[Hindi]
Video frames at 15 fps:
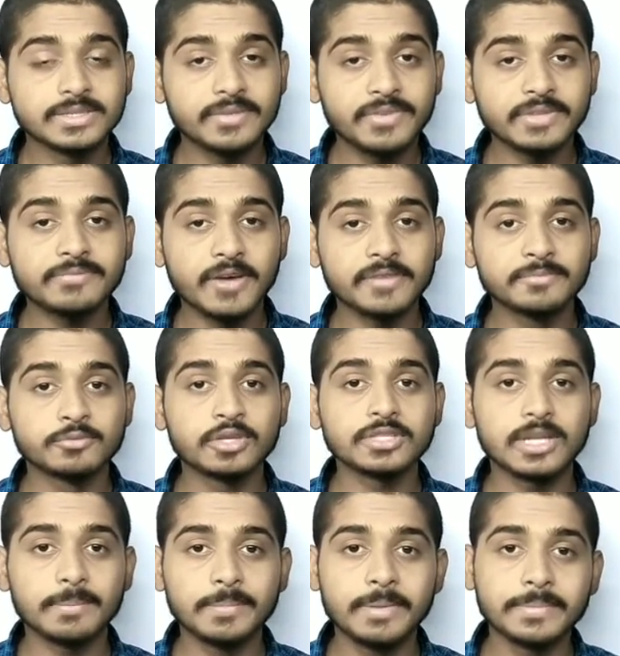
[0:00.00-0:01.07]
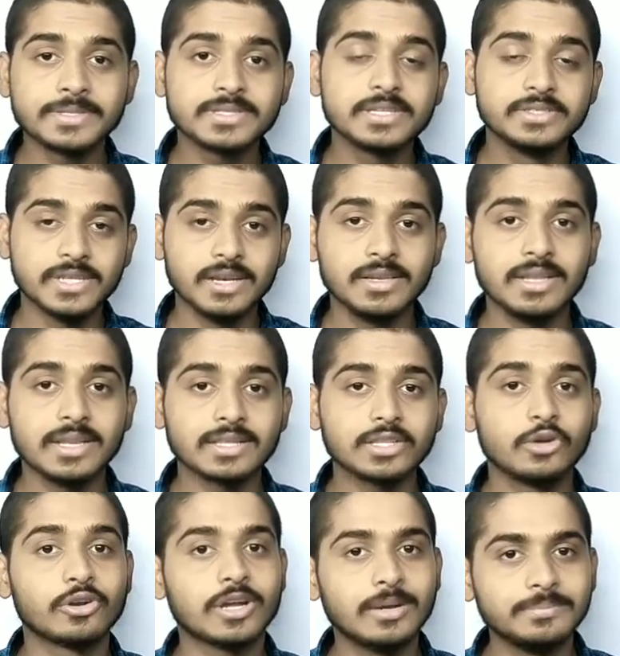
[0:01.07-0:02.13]
सफ़ेद फास्फोरस अपने मन से जलने
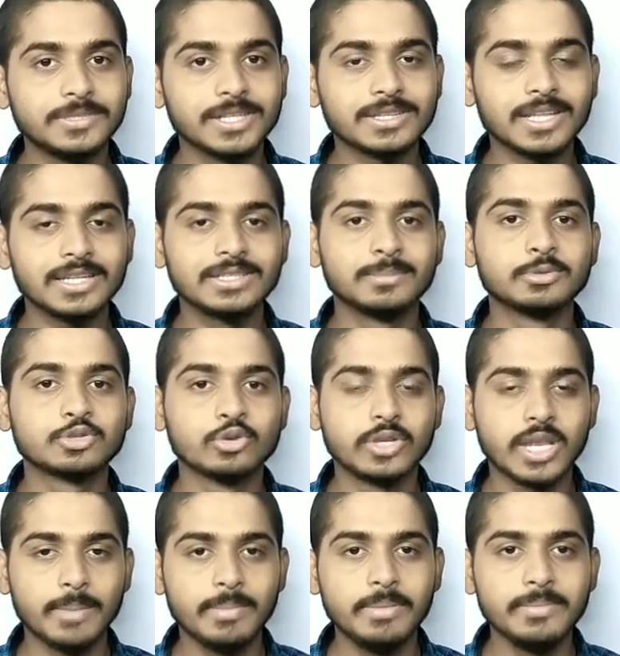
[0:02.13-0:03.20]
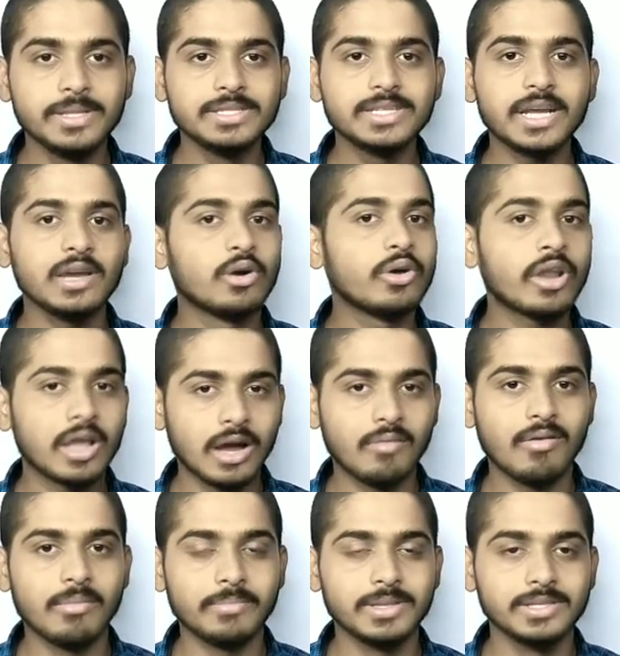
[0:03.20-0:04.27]
लगता है और कब जलता है जब उसको नमी मिल जाए और
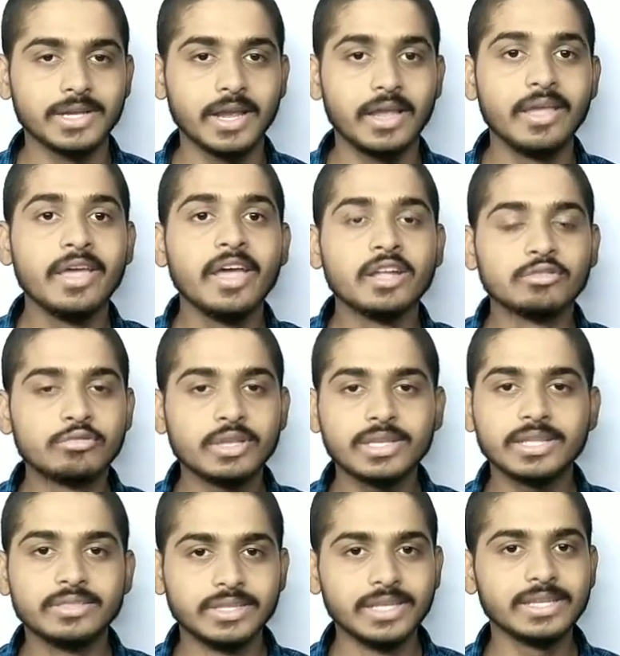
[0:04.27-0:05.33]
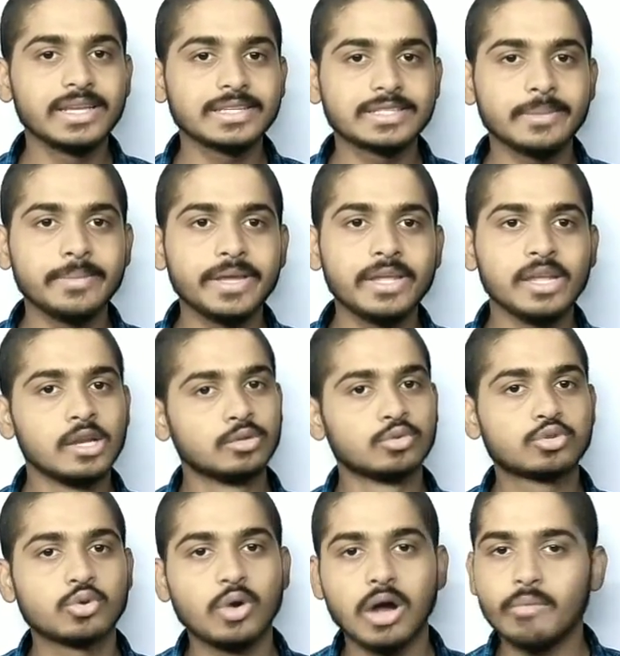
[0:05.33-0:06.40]
हवा मिल जाए तो देखिए दिन के समय तो
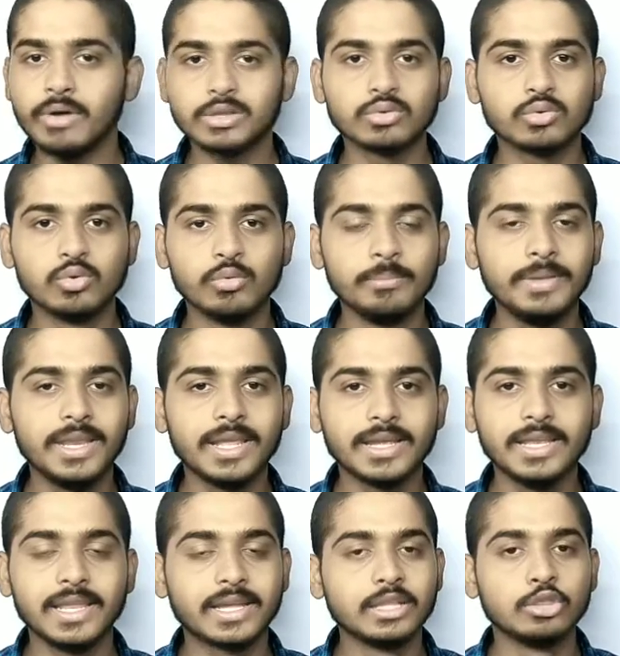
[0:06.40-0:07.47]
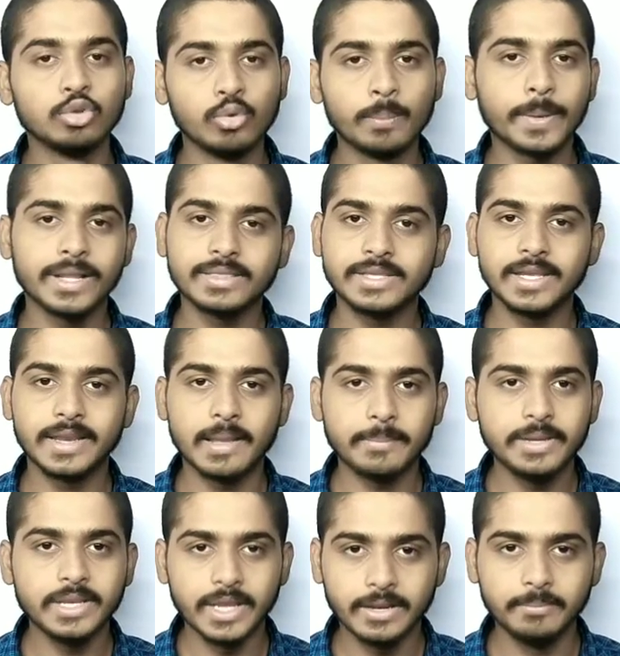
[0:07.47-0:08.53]
उसको हवा तो खूब मिलेगी लेकिन धूप रहती है
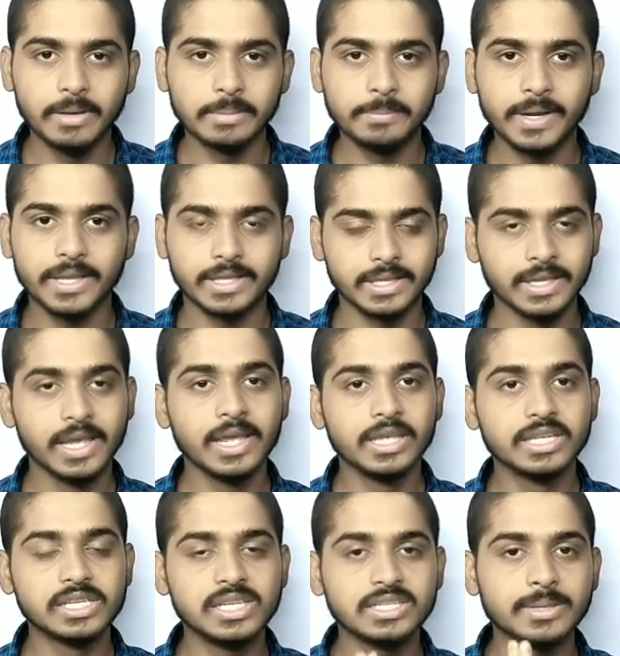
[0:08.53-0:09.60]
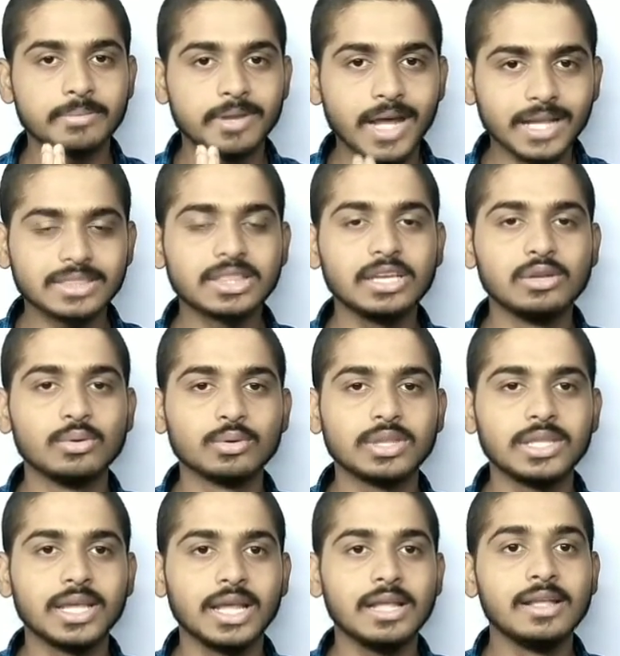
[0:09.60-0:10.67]
नमी नहीं मिल पाएगी इसलिए जब रात्रि
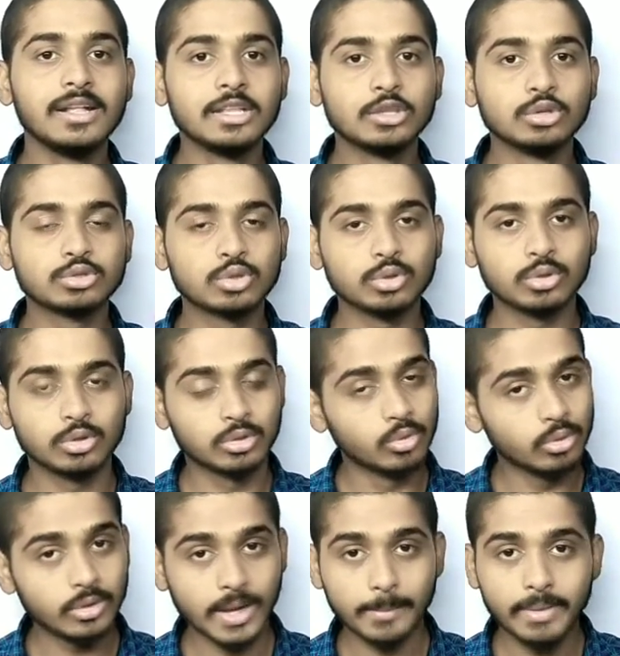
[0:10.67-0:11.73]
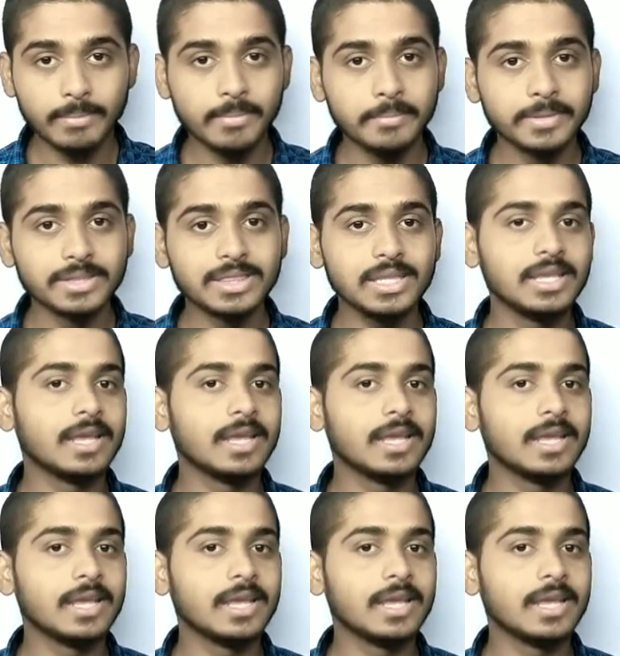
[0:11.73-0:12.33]
होती है तो उसको नमी भी मिलती